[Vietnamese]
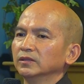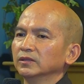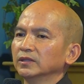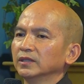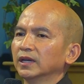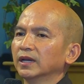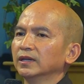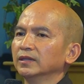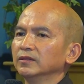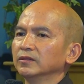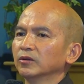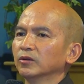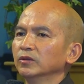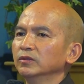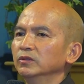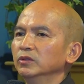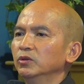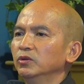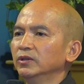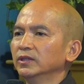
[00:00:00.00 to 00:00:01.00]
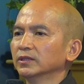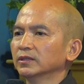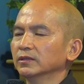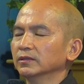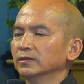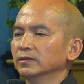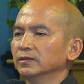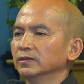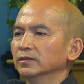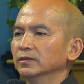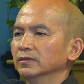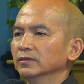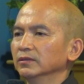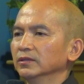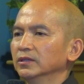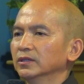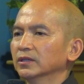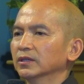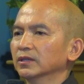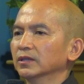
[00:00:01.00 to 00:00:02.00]
ngài có duyên
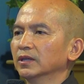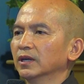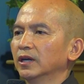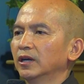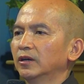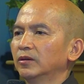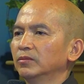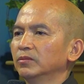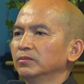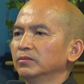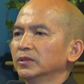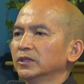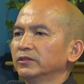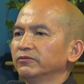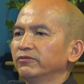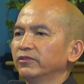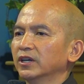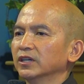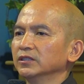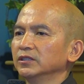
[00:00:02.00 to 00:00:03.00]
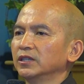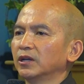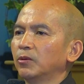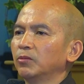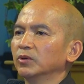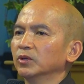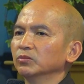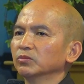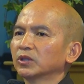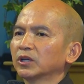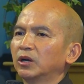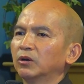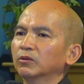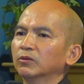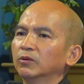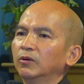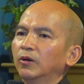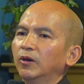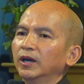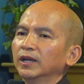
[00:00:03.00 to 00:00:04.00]
được ông vợ chồng ông
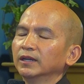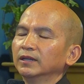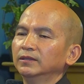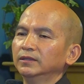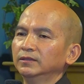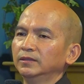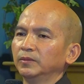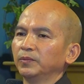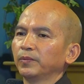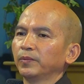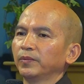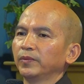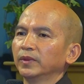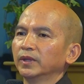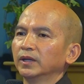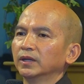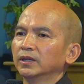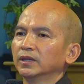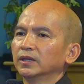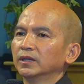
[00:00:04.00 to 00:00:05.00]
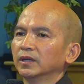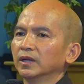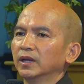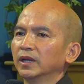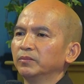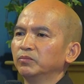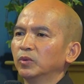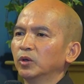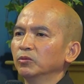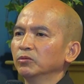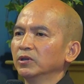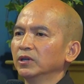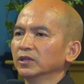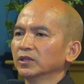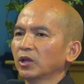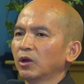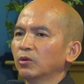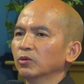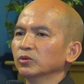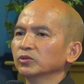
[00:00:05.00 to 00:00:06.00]
Thầu Hoa Lư, là một người
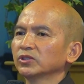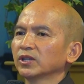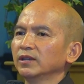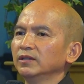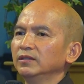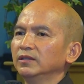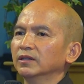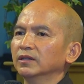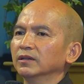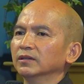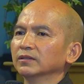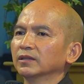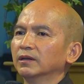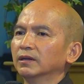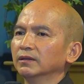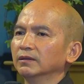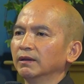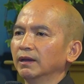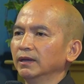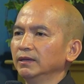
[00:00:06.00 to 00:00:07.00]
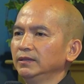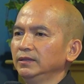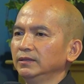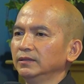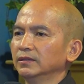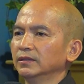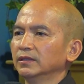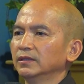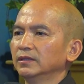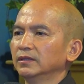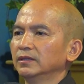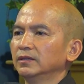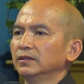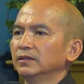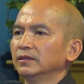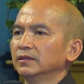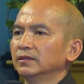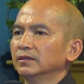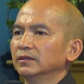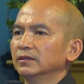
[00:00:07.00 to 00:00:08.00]
thầu xây dựng thời ấy,
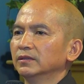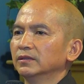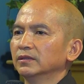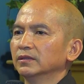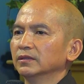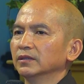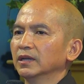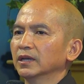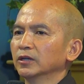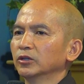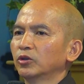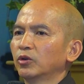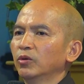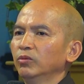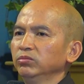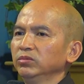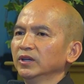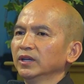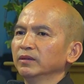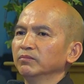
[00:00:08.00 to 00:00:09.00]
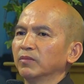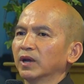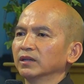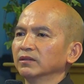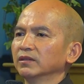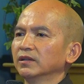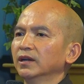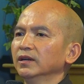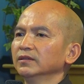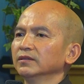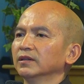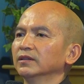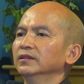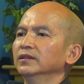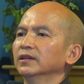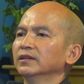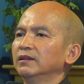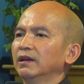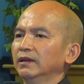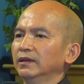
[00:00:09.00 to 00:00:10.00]
đã cúng cái mảnh đất ở
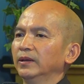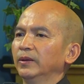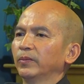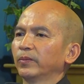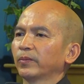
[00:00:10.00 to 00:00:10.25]
nơi đây